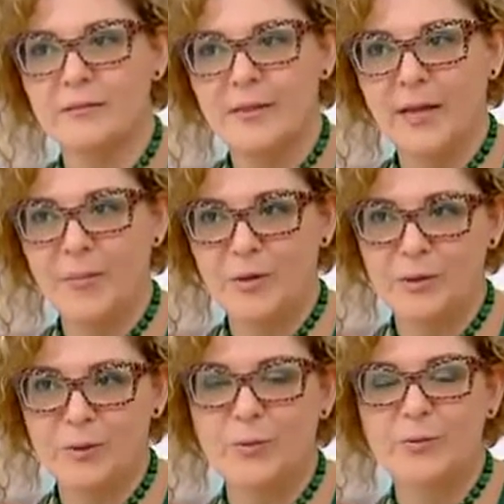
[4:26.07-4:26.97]
دائما
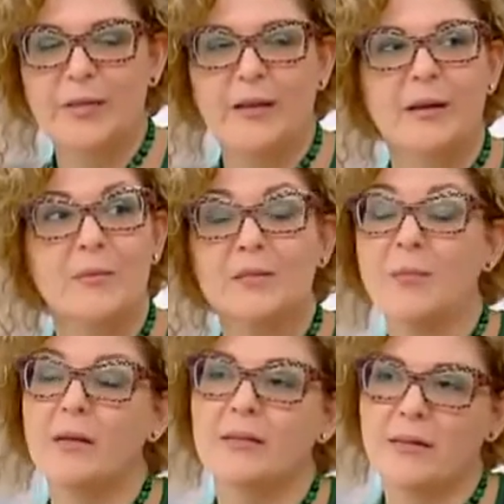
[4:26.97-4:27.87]
سكوندير بس
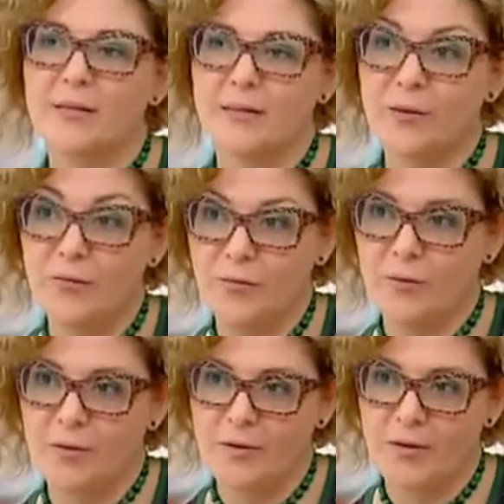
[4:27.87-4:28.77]
ما قدرت
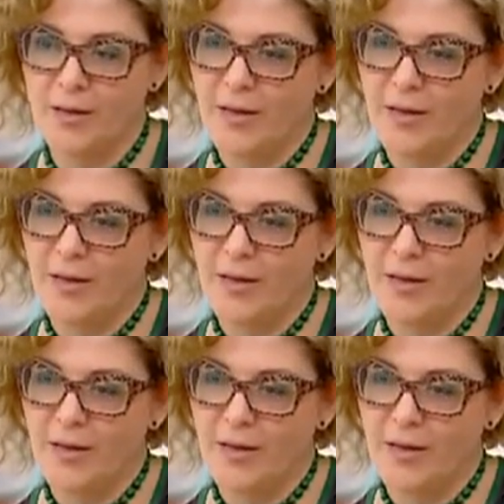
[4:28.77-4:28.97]
ادفن